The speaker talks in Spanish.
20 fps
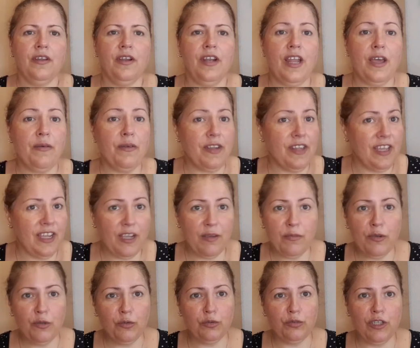La verdad es que
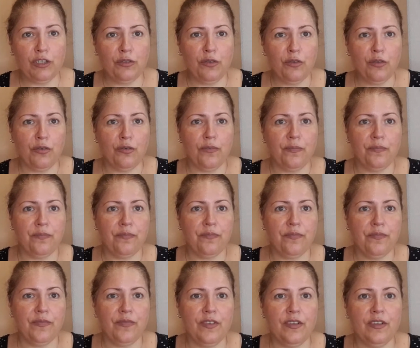me gusta todo.
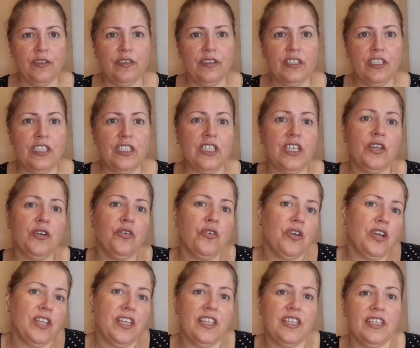Mm, si tengo
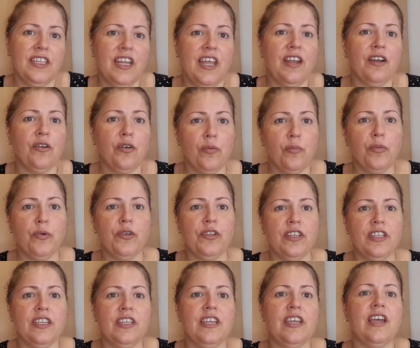que decir algo, pues
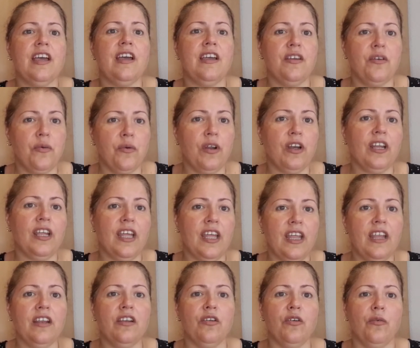diría igual
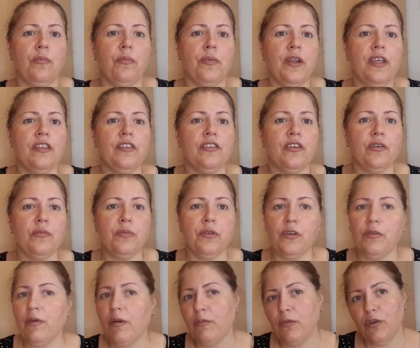que él, los precios,
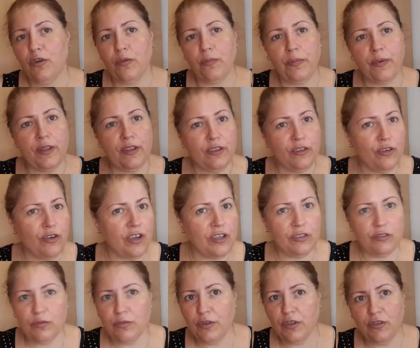pero vamos, los precios han
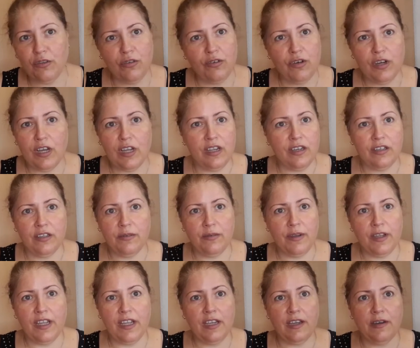subido a
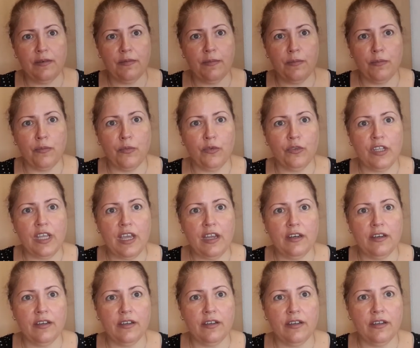nivel mundial
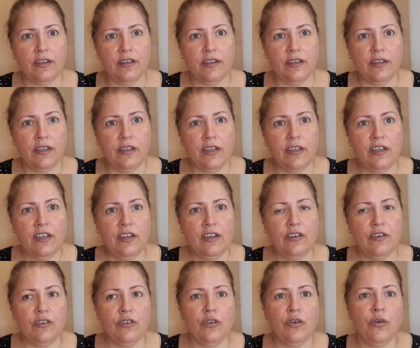
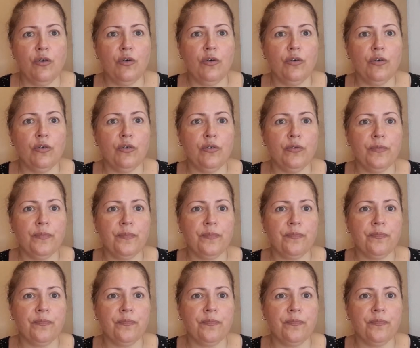no,